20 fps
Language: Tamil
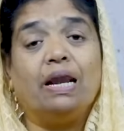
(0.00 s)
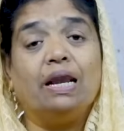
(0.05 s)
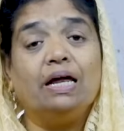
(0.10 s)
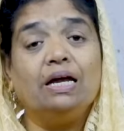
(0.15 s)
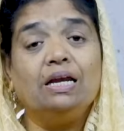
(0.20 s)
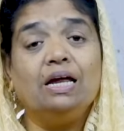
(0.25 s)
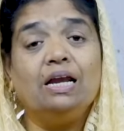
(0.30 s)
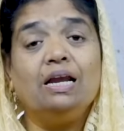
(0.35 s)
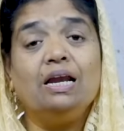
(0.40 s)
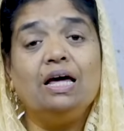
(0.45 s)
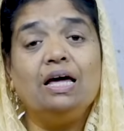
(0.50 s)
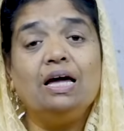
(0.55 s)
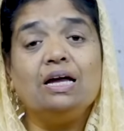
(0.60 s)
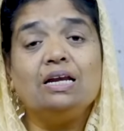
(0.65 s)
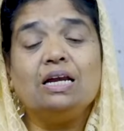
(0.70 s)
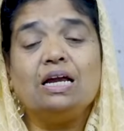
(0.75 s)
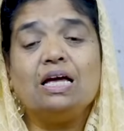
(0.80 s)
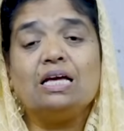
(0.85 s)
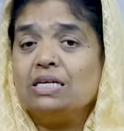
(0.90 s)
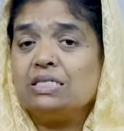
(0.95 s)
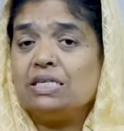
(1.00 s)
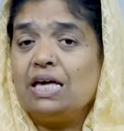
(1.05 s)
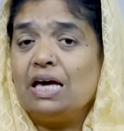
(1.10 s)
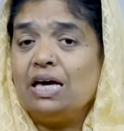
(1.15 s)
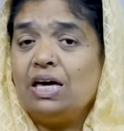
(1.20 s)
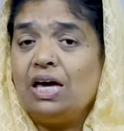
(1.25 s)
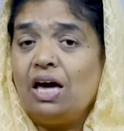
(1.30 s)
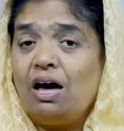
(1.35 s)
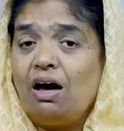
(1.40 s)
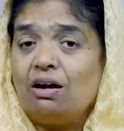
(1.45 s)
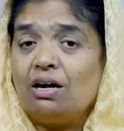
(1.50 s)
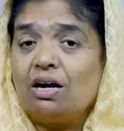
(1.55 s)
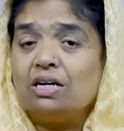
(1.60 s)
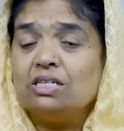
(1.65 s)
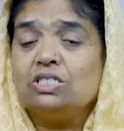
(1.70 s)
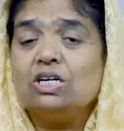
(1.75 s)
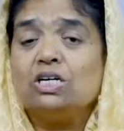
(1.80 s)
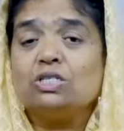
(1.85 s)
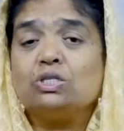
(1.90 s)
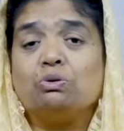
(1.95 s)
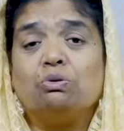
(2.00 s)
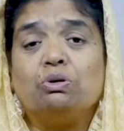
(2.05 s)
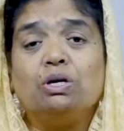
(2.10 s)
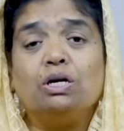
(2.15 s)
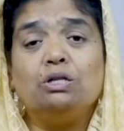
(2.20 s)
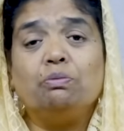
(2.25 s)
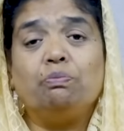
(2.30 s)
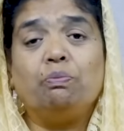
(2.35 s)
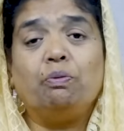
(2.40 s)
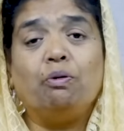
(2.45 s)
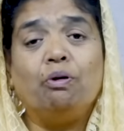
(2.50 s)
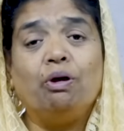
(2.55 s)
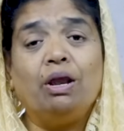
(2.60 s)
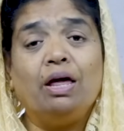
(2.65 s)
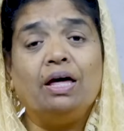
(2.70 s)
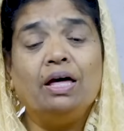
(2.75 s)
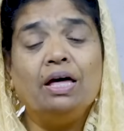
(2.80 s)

பலனில்லை என்று எசேக்கியா ராஜா சொன்னது போல